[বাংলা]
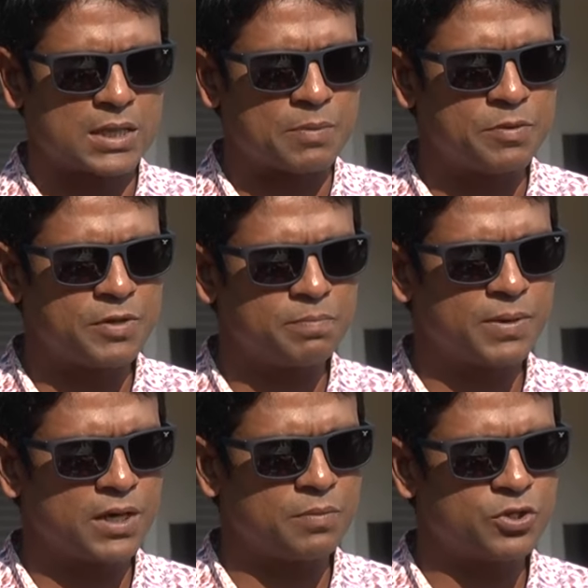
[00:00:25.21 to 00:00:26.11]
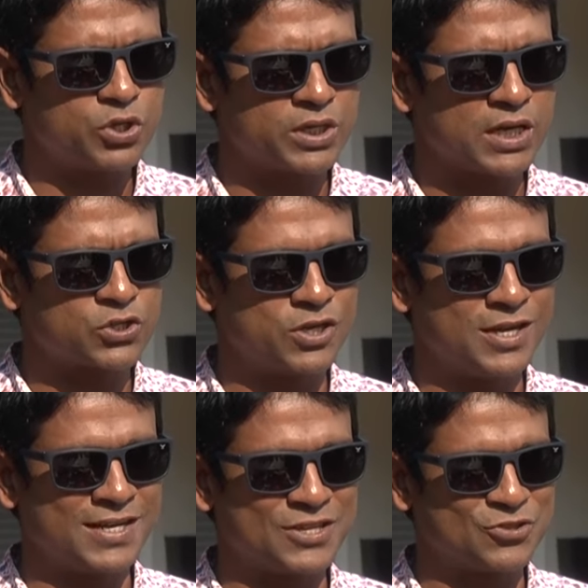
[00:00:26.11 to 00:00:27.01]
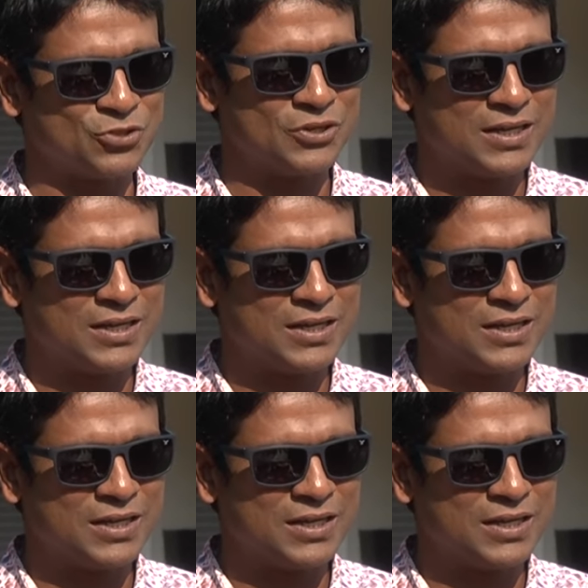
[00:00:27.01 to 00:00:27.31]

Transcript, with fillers: তামিম ইকবালের বিষয়টা আসলে এটা তো